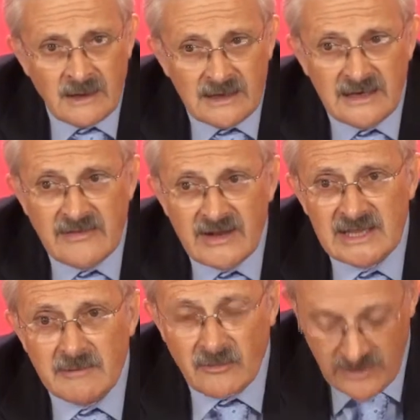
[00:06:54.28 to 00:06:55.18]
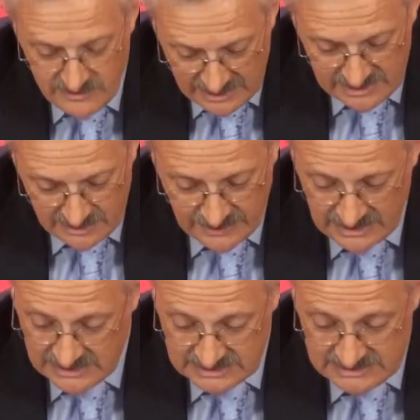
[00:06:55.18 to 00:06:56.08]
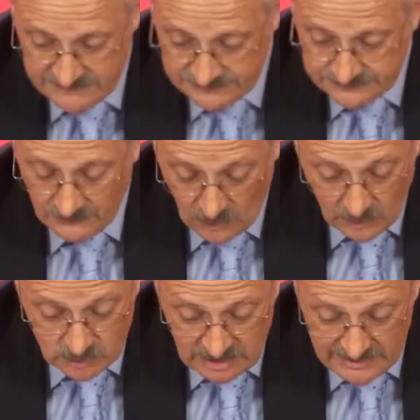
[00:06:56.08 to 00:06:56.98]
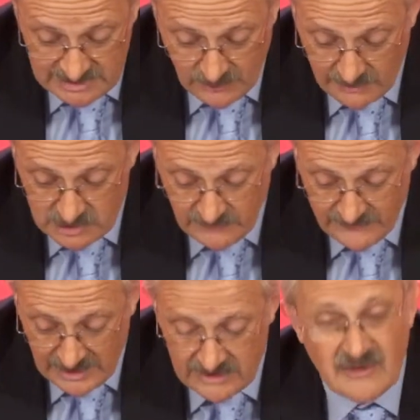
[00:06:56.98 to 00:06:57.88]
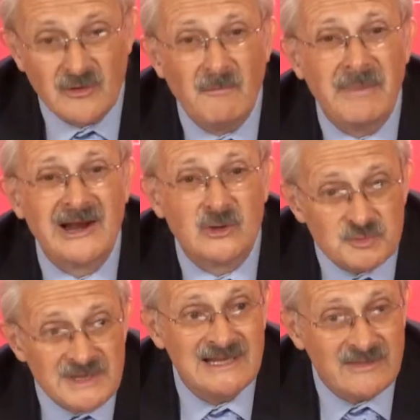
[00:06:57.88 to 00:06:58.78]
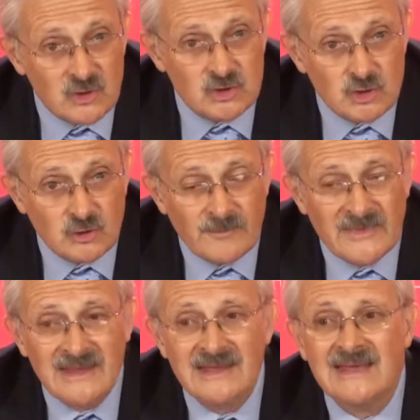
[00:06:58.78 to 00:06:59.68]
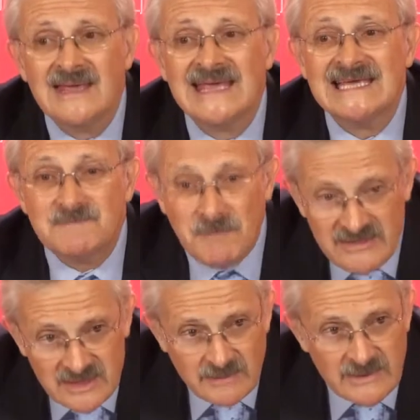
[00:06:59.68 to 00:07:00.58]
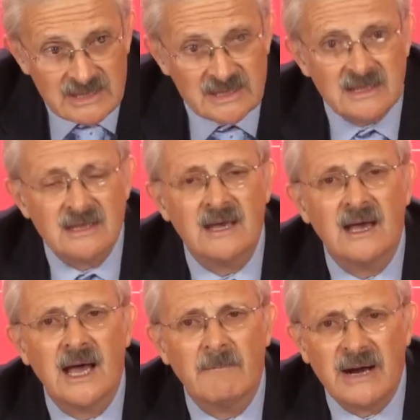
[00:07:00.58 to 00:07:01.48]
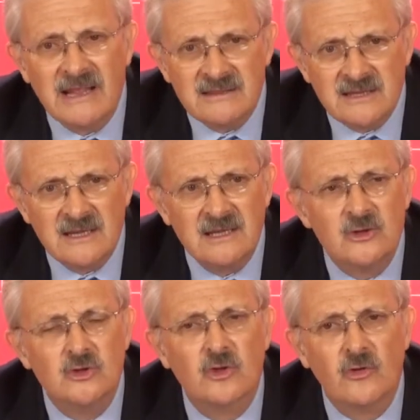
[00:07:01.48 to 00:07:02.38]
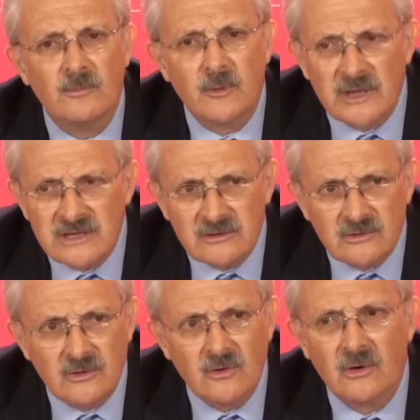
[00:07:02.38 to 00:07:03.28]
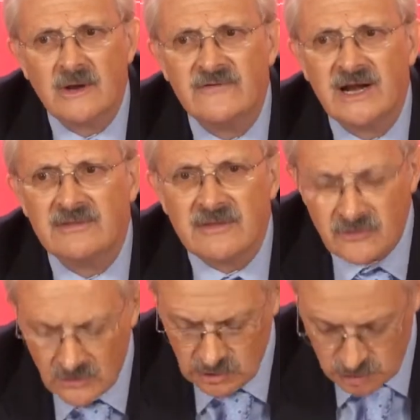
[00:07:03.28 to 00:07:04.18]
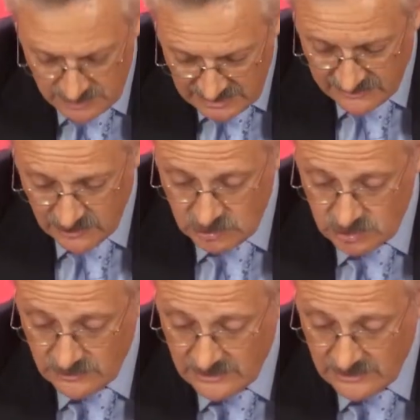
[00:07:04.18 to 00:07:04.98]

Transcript: Línea de alta velocidad variante de Pajares. Como saben, se programa su finalización para el 2018. Explícitamente aparece todo el proyecto con la finalización en 2018,